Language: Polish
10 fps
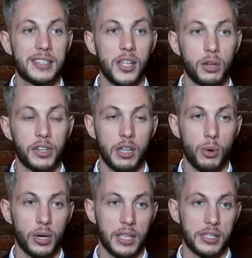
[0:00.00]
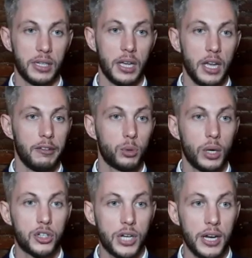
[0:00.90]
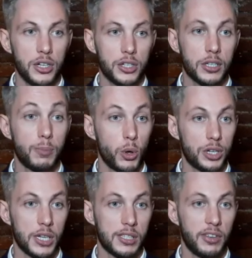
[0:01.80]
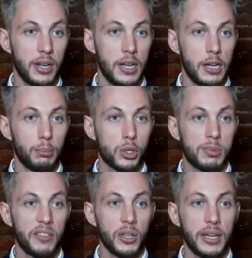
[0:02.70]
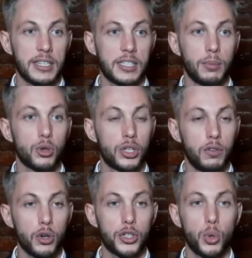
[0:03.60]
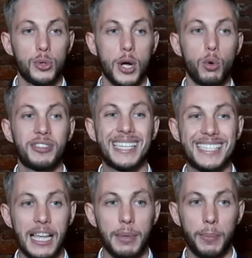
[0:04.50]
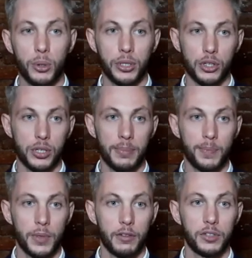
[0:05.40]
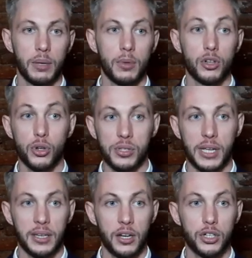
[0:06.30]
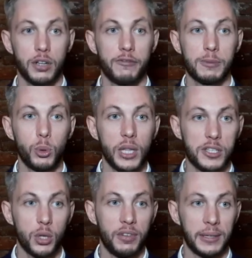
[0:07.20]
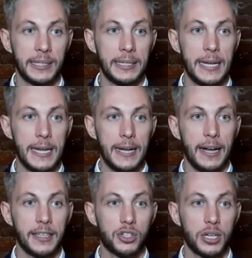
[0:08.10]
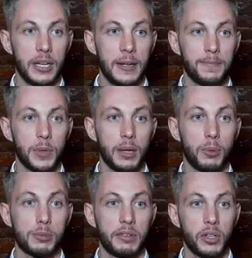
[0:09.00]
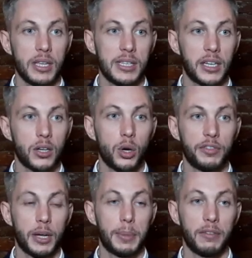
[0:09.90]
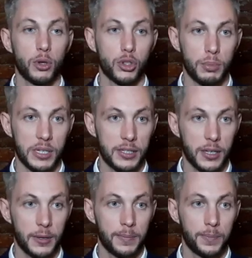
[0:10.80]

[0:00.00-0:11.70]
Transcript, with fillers: stanowej demokracji, w której część społeczeństwa pozbawiona jest możliwości udziału w systemie politycznym, w tym rządzenia czy współdecydowania, a także że e, pozbawiony jest jakichkolwiek praw osobistych,